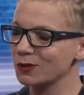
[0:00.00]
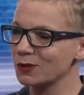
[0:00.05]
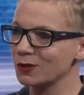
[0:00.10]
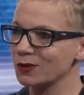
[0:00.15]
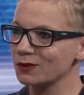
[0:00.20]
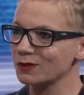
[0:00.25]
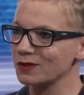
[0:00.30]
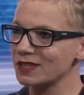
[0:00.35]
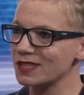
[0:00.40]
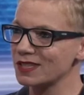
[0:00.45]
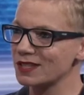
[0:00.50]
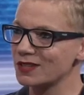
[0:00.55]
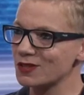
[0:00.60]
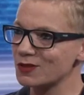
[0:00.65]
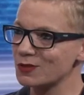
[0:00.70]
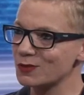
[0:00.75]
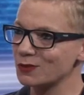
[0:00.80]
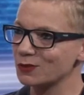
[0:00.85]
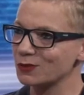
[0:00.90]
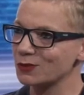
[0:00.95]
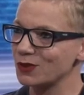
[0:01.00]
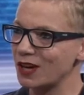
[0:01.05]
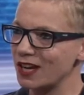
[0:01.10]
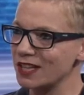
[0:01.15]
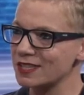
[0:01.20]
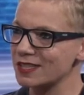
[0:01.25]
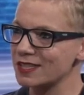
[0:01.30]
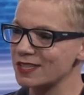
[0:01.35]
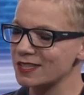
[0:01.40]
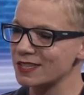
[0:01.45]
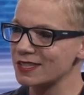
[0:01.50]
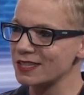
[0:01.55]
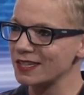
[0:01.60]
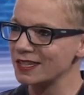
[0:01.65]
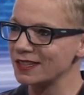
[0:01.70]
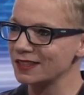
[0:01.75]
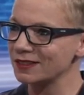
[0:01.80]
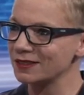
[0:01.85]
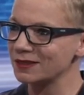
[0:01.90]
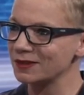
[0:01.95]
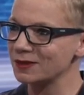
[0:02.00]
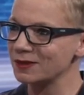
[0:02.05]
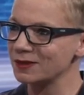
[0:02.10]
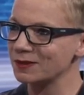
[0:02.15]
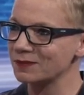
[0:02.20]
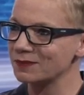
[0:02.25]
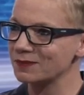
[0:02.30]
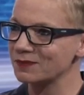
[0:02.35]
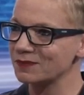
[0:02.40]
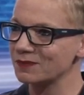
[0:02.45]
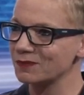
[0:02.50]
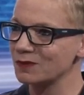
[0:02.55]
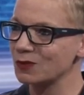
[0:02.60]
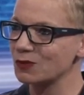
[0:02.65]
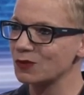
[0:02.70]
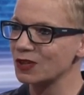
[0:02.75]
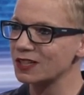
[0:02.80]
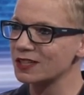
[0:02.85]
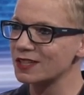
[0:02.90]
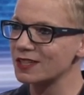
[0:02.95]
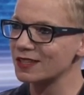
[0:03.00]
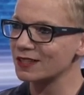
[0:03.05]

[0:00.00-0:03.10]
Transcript: können, wenn Sie da so ein Fazit ziehen. Ähm, wie fällt es